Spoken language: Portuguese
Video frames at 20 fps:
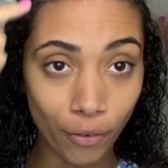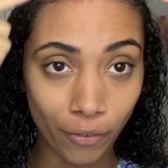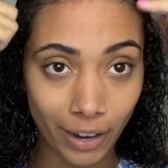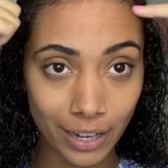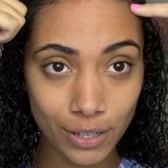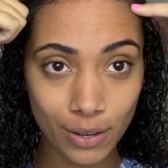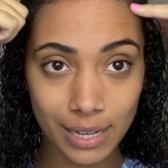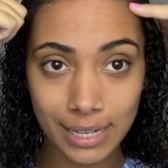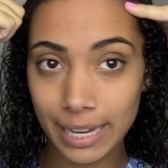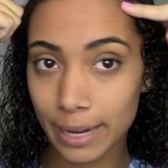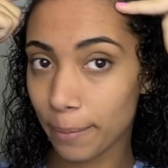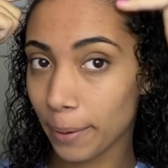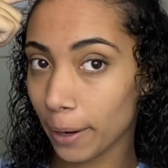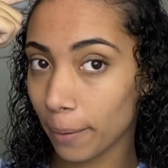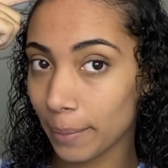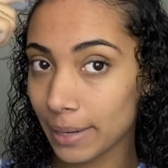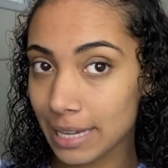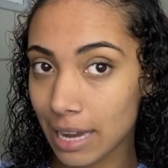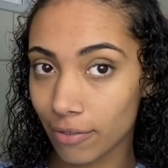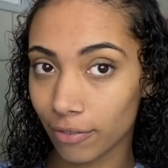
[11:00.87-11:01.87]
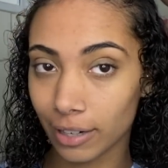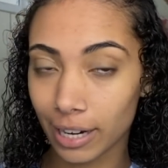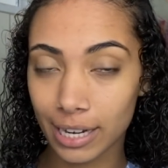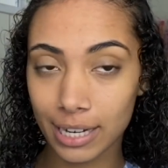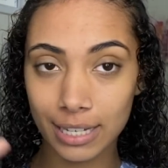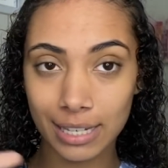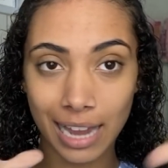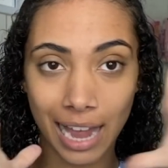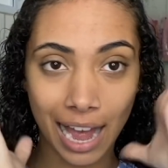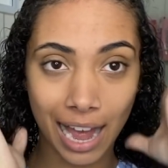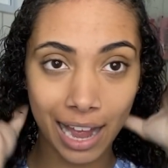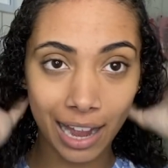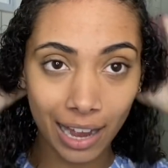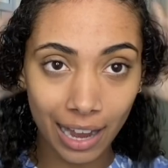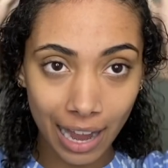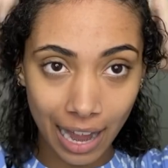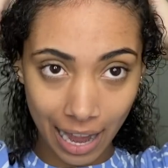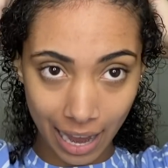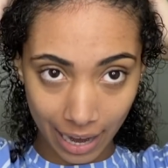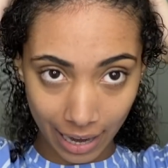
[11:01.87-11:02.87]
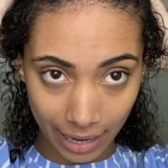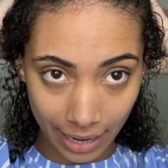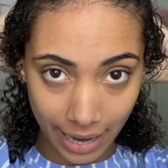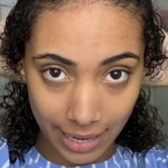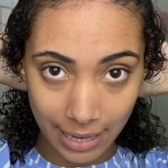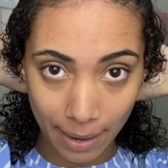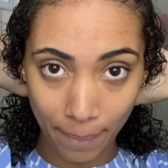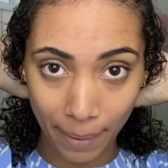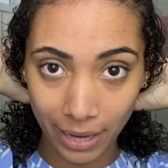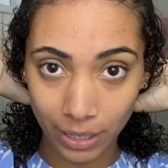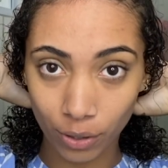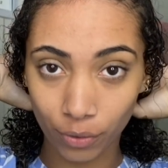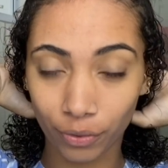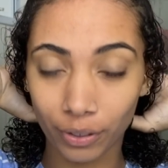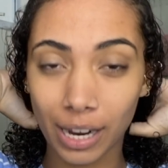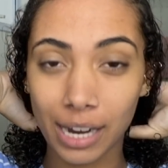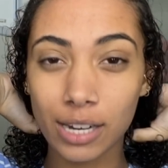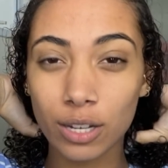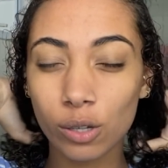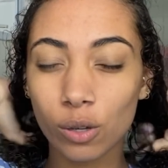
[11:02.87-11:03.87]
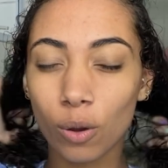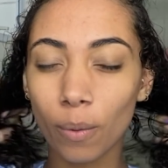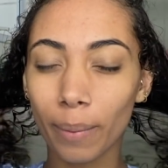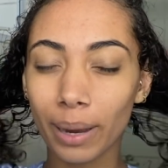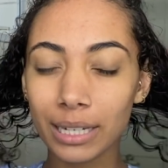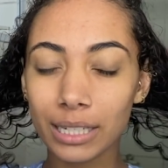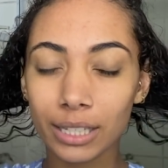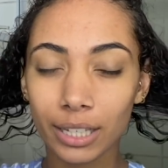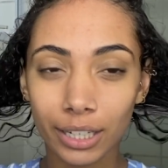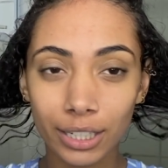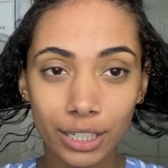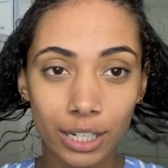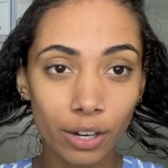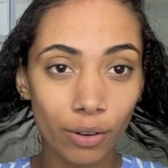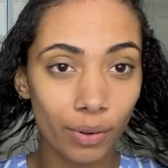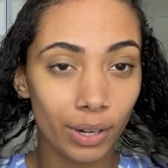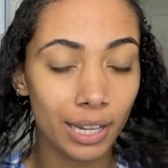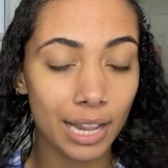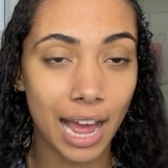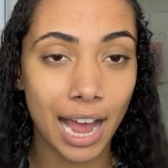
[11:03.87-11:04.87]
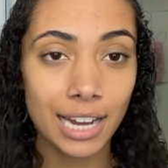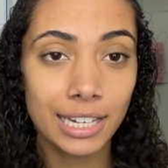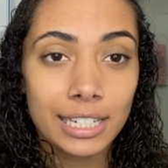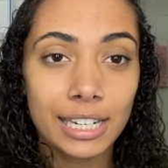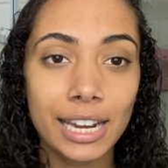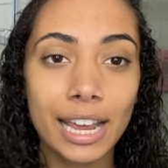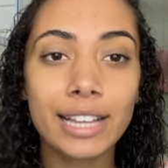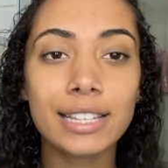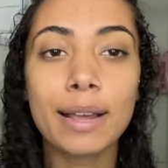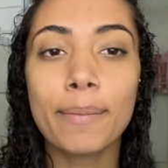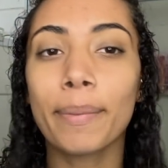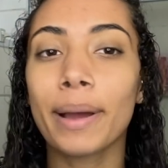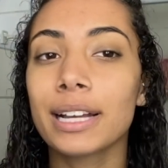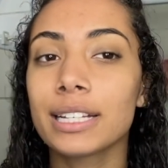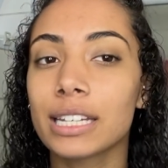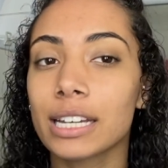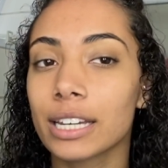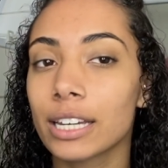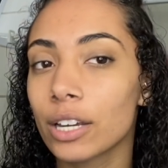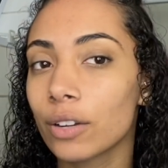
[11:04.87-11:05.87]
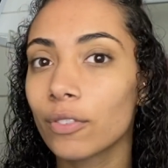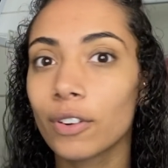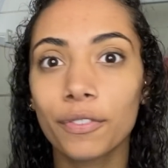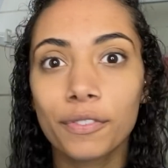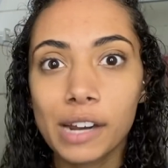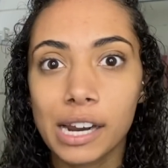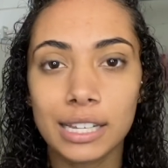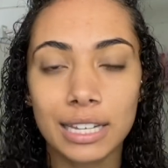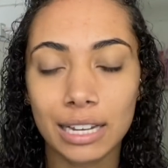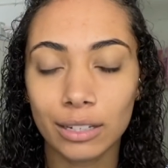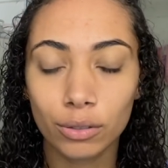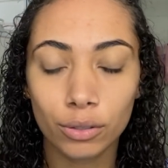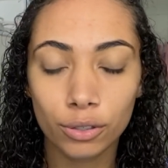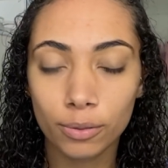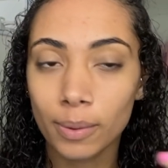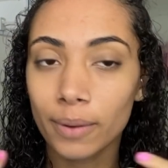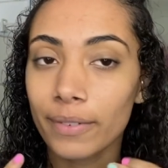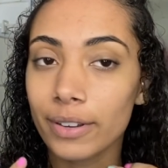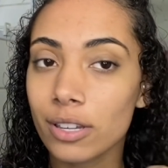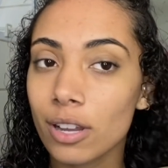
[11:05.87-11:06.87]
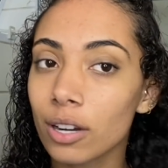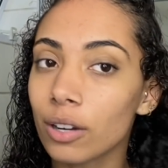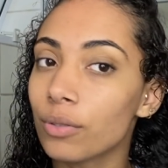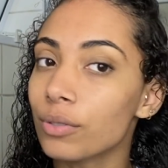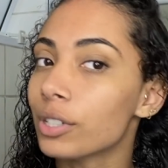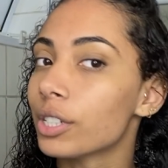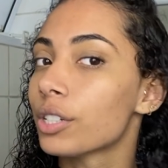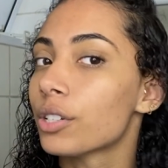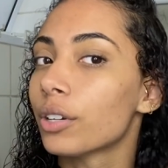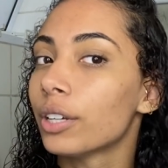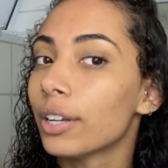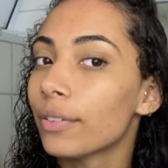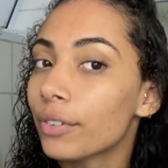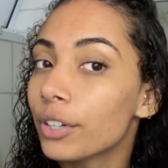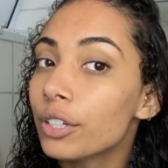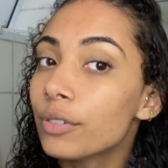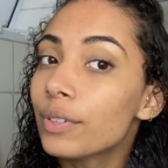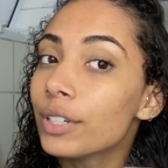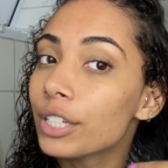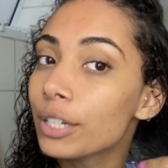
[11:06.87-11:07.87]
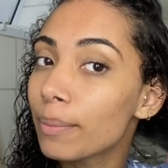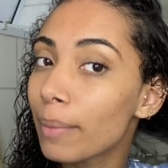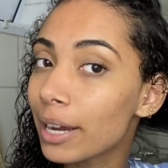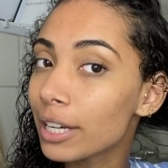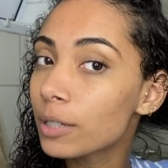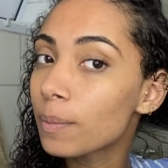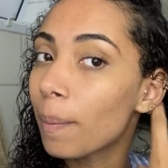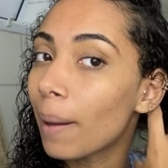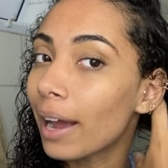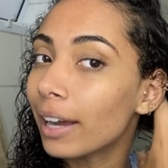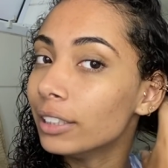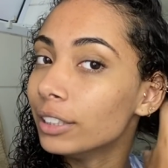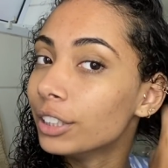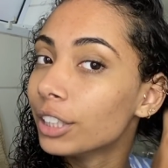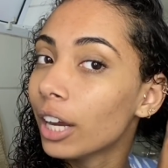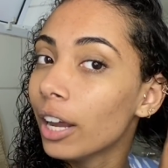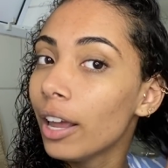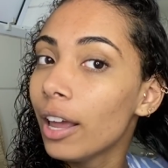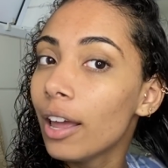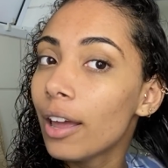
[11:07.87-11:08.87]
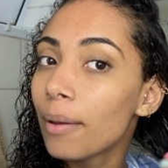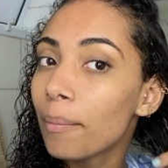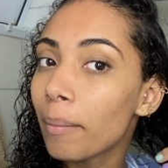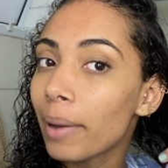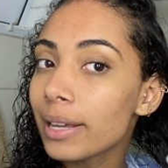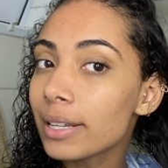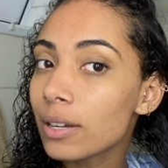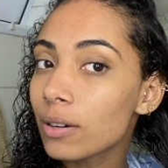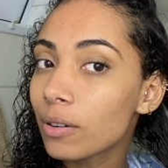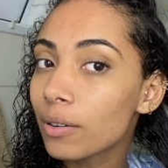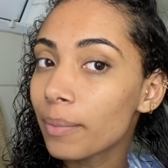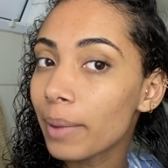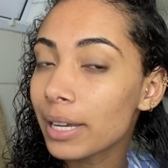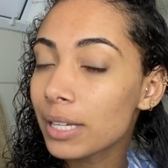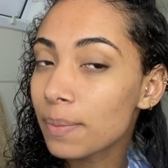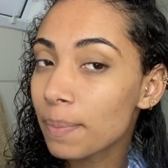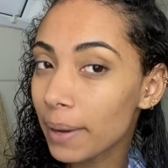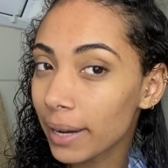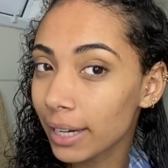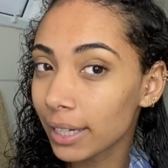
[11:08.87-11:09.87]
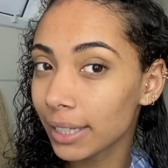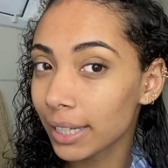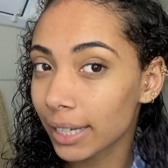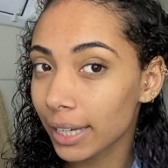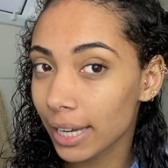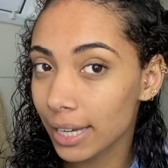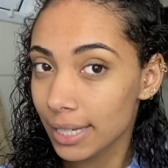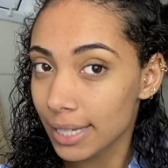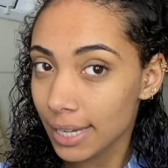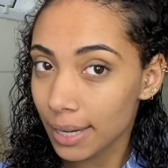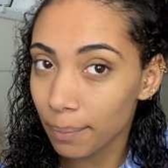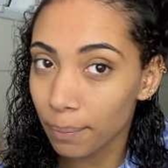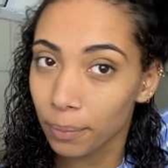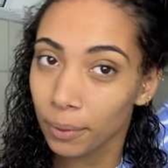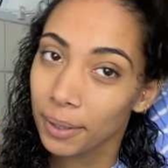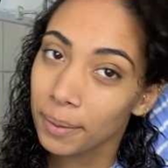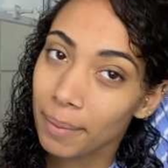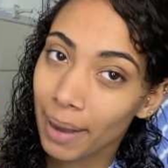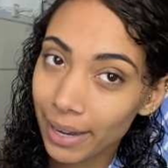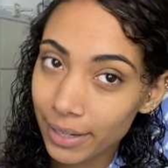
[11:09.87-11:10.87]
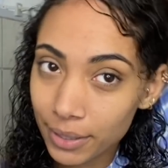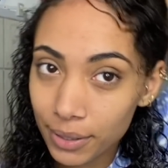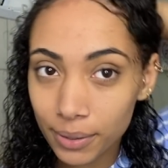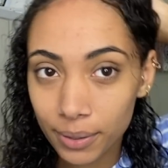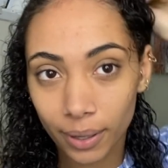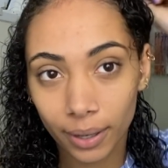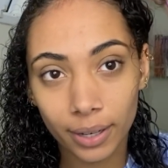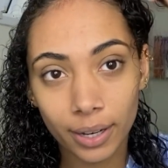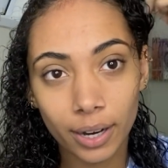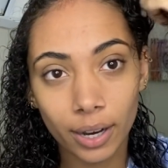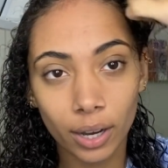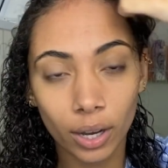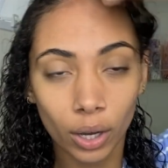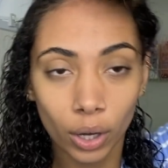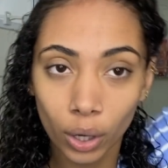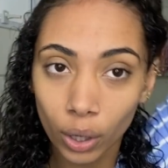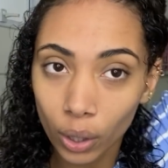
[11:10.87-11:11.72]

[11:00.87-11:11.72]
faço assim pra começar a finalizar, aí essa parte eu finalizo com bastante tranquilidade, e essa parte aqui eu não vou finalizar tudo de uma vez só não, gente, eu ainda vou dividir em mais partes. Mas eu começo pegando aqui assim por baixo, olha.